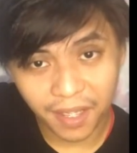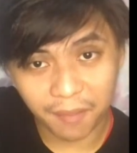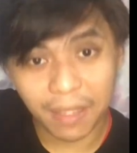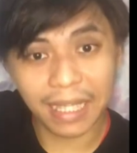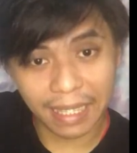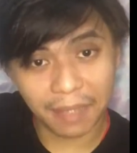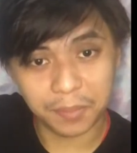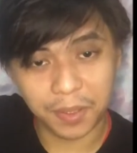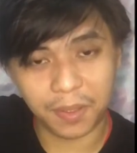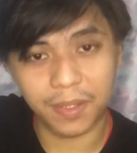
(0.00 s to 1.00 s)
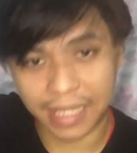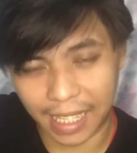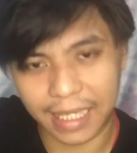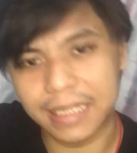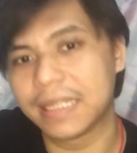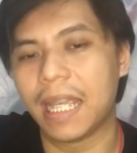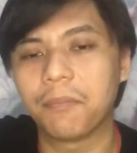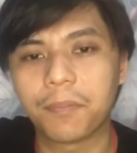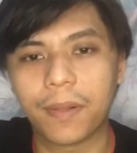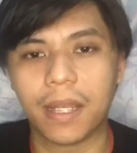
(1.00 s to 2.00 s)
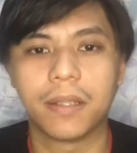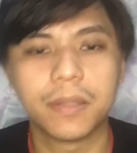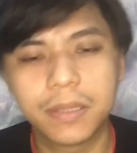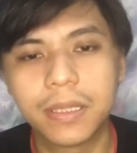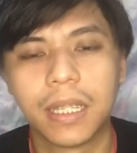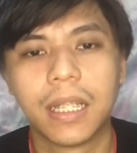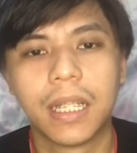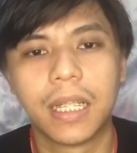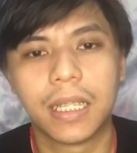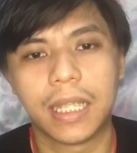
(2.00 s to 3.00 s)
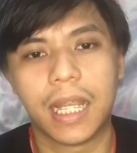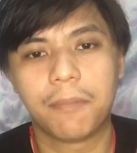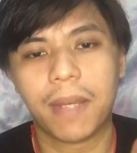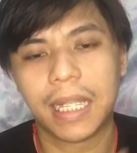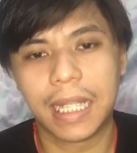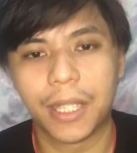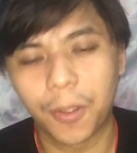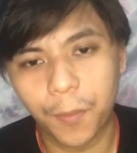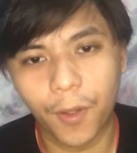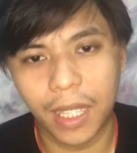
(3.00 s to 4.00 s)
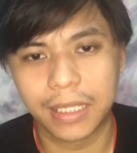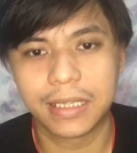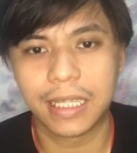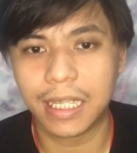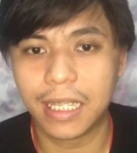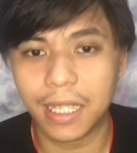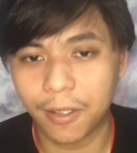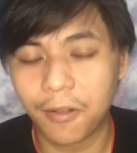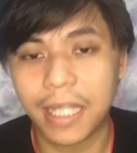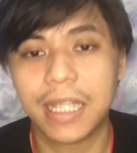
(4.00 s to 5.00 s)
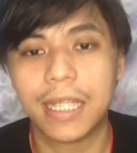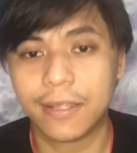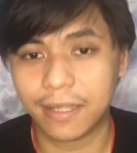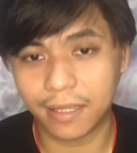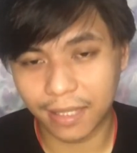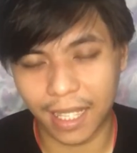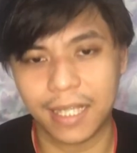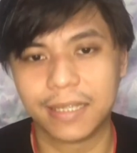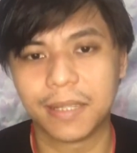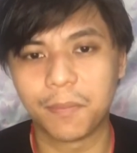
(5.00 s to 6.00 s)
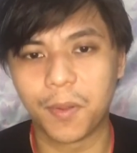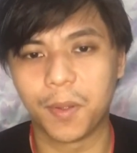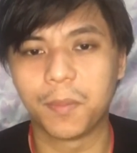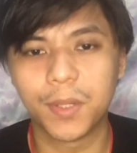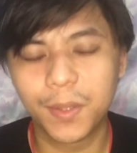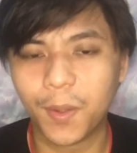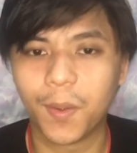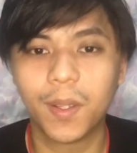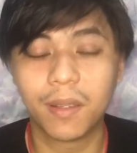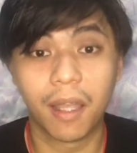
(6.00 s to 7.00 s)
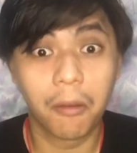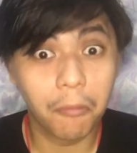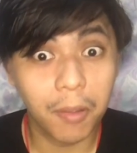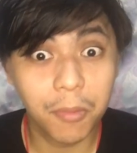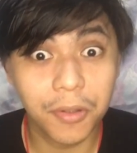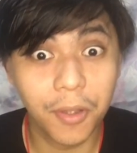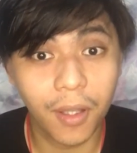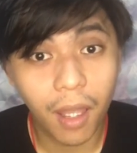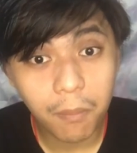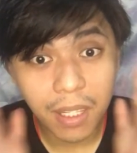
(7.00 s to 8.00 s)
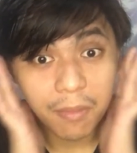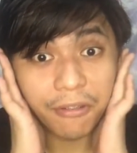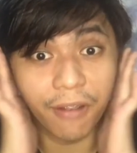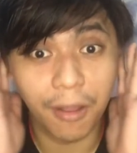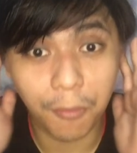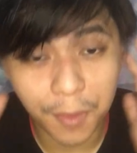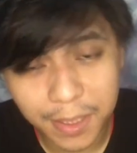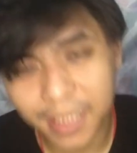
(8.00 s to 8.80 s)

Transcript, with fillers: Backdrop po yes, I'm proud na ipakilala ko po ang sarili ko at ilan tayo sa buong mundo o mundo mga followers.